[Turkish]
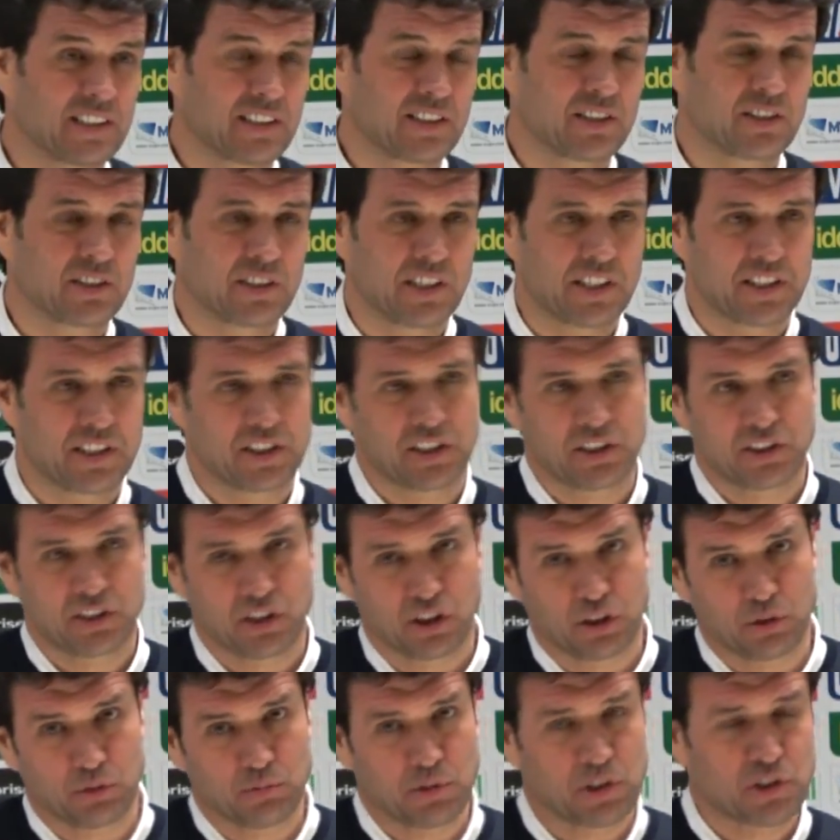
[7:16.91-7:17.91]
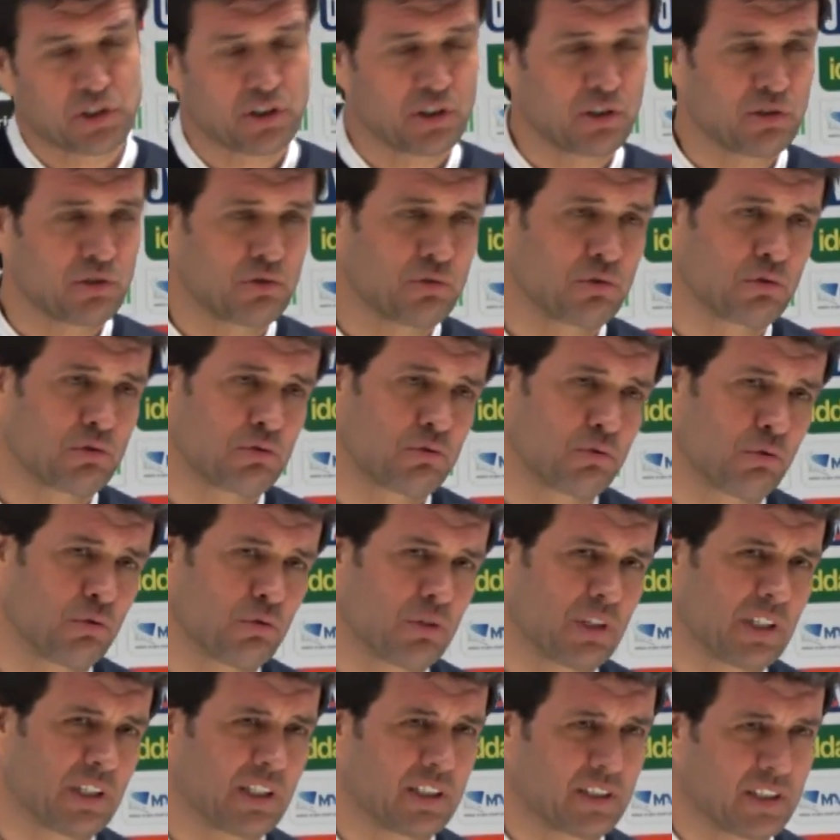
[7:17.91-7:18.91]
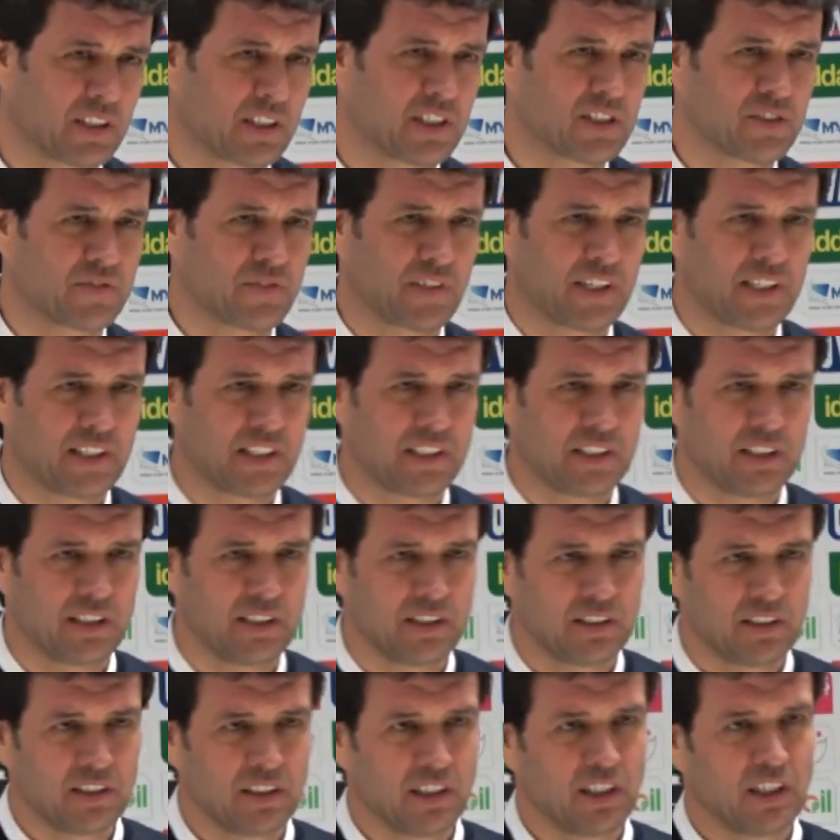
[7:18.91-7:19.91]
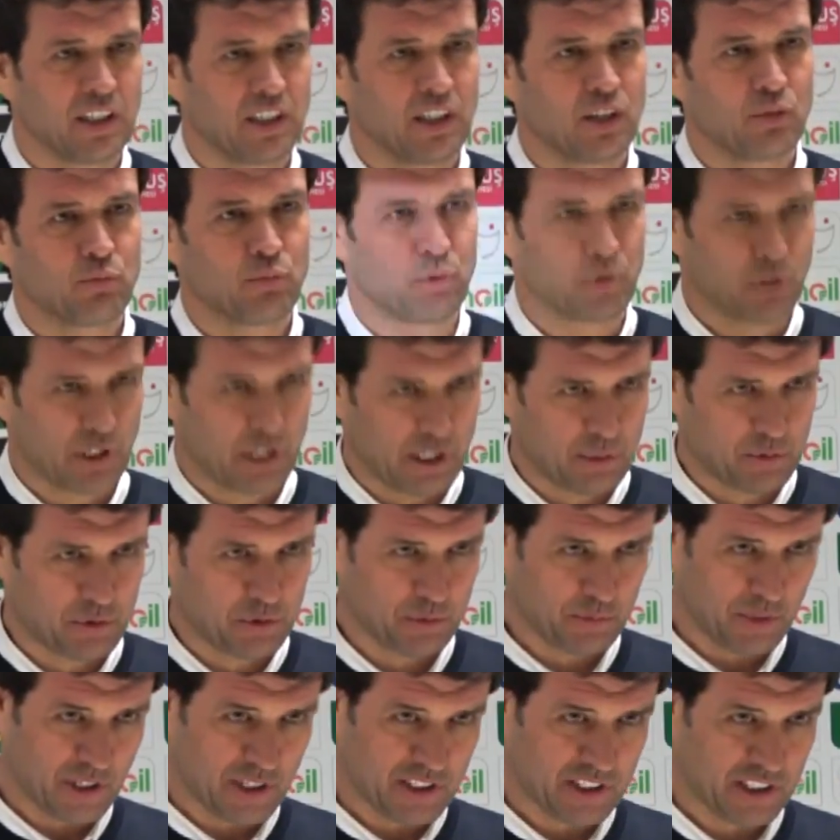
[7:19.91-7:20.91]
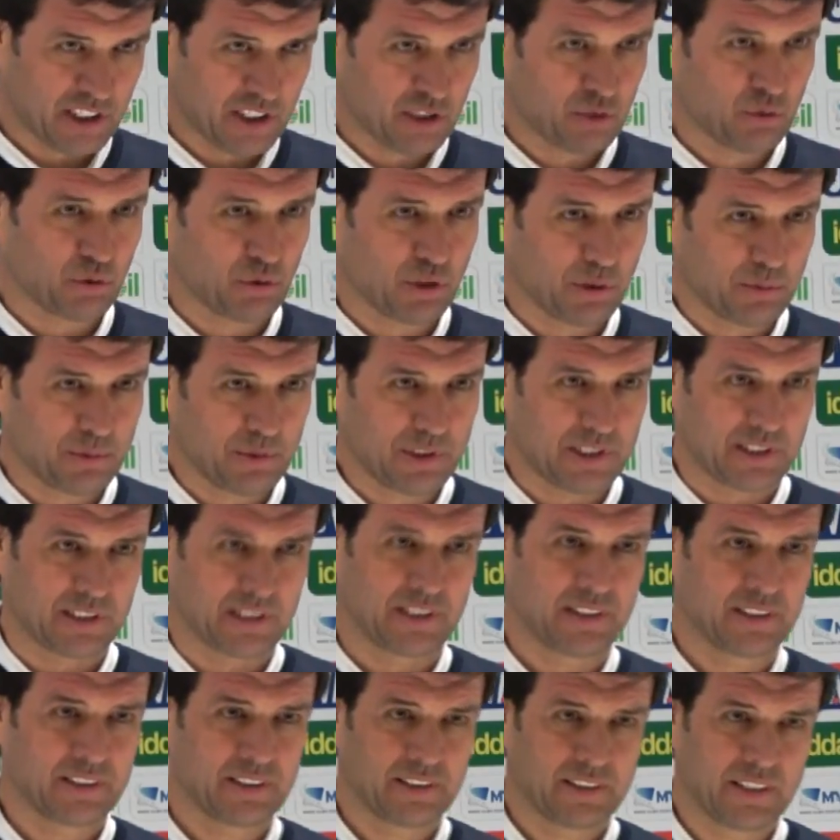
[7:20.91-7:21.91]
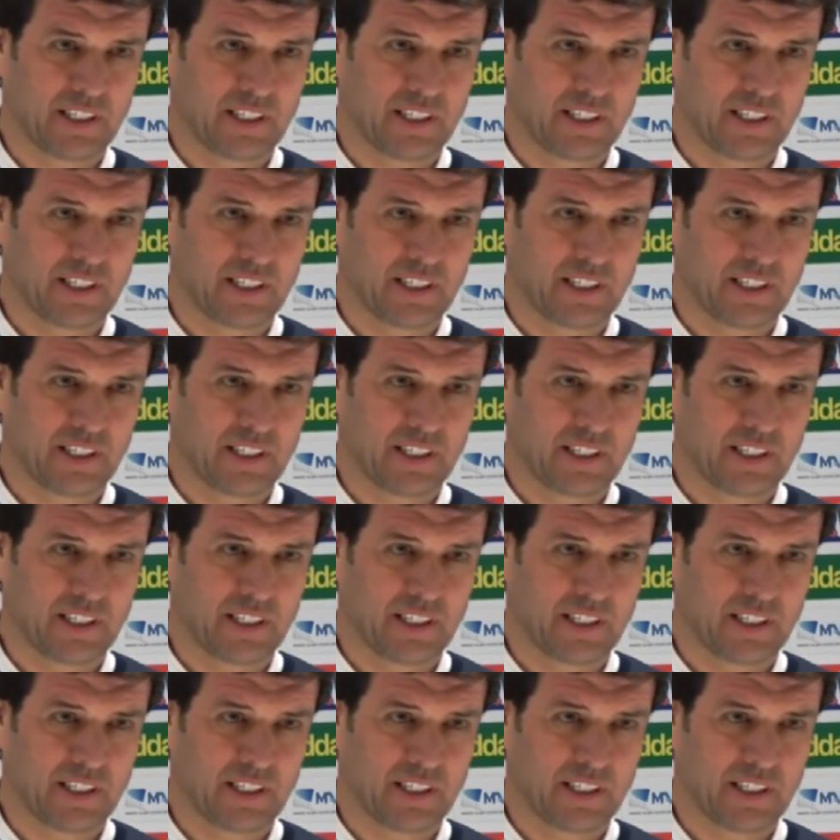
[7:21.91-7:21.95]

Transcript: İşte eksik takımla çalışıyoruz. Son dakika transferleri Bunlar hepsi mazeret olabilir.